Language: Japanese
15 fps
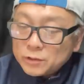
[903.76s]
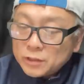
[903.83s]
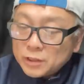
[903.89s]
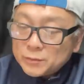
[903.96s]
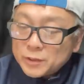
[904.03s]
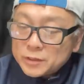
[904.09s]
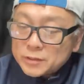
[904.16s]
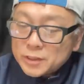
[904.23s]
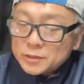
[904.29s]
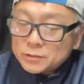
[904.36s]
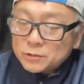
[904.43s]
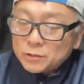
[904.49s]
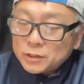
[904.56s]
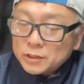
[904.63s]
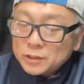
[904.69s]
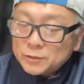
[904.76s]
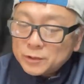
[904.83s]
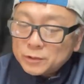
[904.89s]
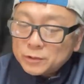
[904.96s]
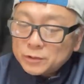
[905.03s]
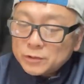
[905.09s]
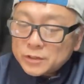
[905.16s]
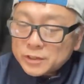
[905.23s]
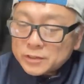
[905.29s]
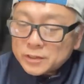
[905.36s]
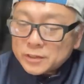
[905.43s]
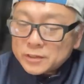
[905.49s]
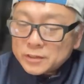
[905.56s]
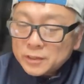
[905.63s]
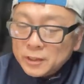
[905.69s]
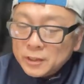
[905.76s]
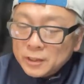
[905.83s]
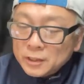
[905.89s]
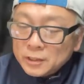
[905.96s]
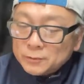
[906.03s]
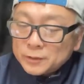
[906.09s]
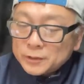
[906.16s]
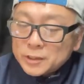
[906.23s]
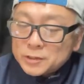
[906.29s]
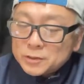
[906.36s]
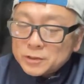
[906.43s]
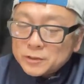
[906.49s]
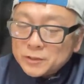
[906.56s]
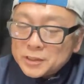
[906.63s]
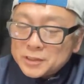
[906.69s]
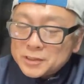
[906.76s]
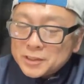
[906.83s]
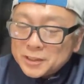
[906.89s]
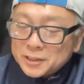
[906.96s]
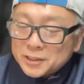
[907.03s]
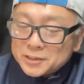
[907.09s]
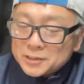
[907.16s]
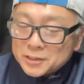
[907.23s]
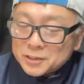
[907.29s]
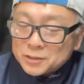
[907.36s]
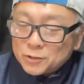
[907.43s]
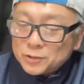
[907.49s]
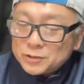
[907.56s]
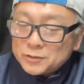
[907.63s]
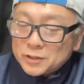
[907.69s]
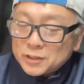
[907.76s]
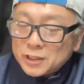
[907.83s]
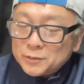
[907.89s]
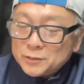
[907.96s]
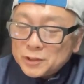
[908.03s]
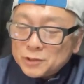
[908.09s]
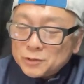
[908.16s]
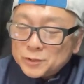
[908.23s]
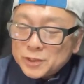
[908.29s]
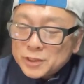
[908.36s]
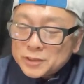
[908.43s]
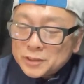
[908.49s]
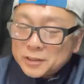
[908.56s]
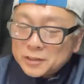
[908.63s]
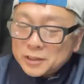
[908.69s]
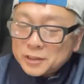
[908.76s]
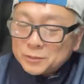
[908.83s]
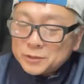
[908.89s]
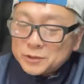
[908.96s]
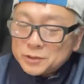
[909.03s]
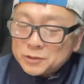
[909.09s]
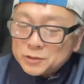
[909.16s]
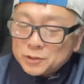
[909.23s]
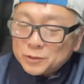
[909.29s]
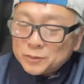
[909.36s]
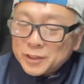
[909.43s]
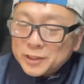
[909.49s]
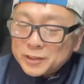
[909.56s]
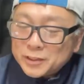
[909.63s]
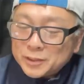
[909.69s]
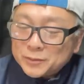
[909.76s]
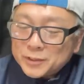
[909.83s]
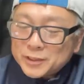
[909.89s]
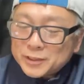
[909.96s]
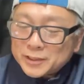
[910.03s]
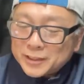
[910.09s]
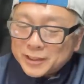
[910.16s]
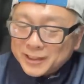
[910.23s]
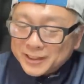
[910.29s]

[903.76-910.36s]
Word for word: 回は珍しくお花見どころの撮影です。私としては一大決心です。ここではカメラをぶら下げていてもじろじろ見られない、目立たない。